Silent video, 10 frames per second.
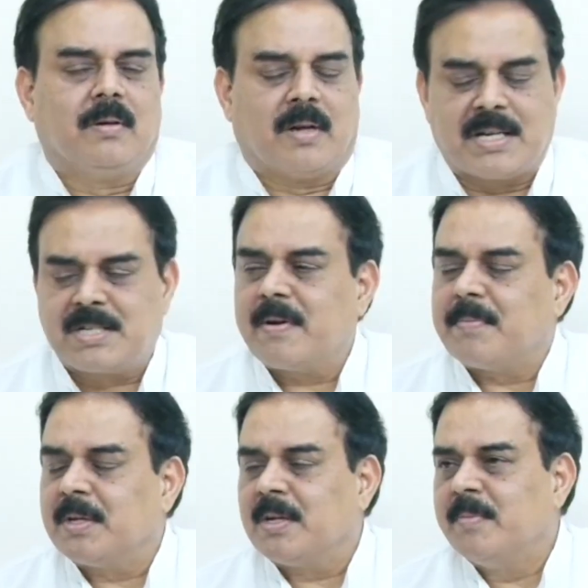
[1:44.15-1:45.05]
రాష్ట్ర
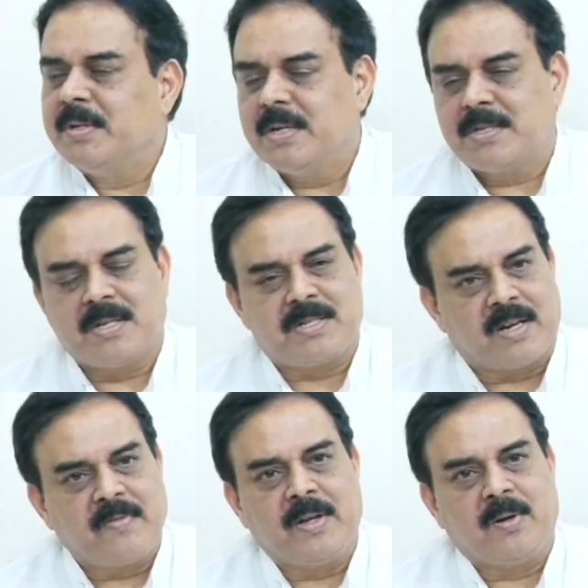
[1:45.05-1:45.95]
వ్యాప్తంగా మీరు చేసిన
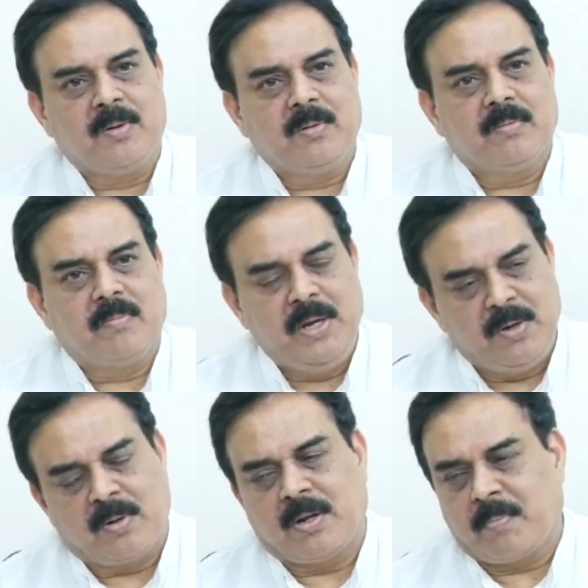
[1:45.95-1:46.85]
సర్వేలో
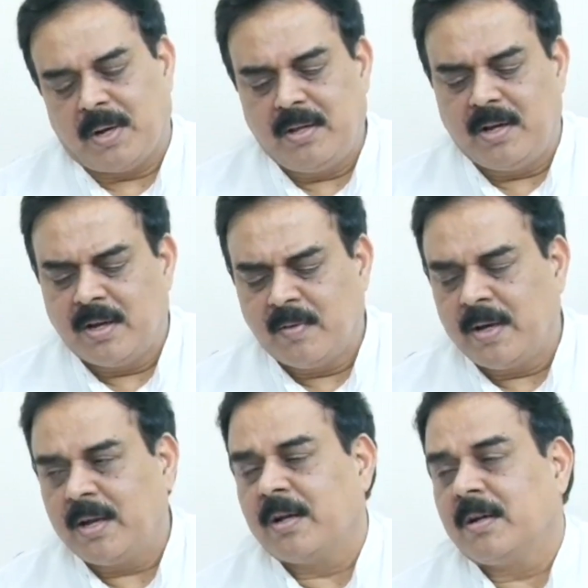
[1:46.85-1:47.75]
మీకున్న పదిహేను
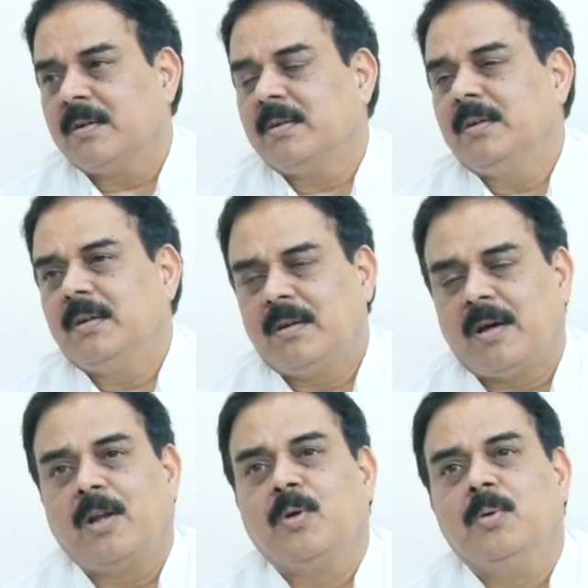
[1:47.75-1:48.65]
వేల
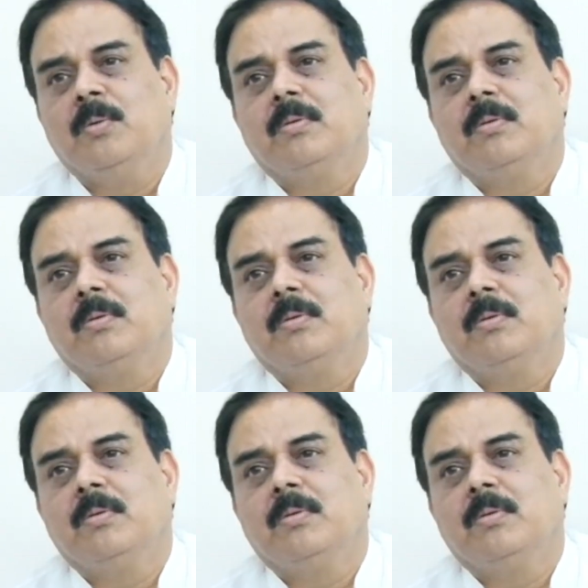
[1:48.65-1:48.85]
నాలుగు